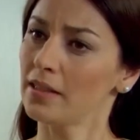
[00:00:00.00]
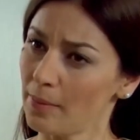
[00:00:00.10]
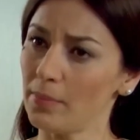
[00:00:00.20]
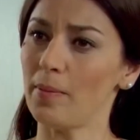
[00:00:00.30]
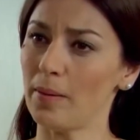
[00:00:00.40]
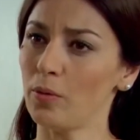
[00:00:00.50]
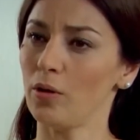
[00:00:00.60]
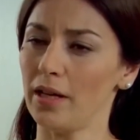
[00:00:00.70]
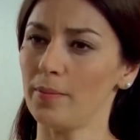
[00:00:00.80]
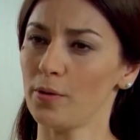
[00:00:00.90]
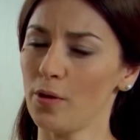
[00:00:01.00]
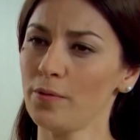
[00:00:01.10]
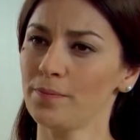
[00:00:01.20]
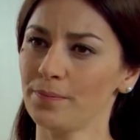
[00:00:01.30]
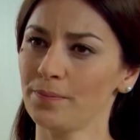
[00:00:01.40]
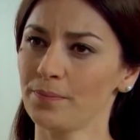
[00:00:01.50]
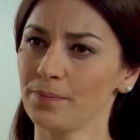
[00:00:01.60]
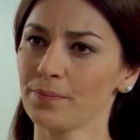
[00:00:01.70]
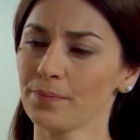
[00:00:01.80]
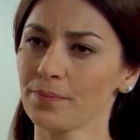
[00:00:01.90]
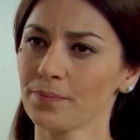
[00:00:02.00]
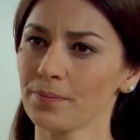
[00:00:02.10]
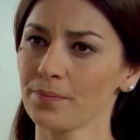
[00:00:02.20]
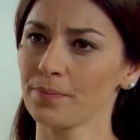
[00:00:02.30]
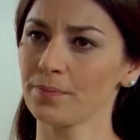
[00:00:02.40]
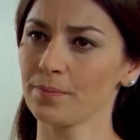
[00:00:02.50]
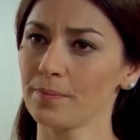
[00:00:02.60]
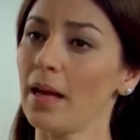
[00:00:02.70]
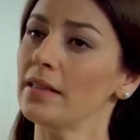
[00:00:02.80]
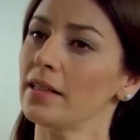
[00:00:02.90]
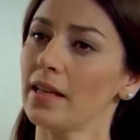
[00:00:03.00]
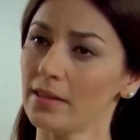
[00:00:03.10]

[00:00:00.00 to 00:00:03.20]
دام أبوك خايف على عائلته أنا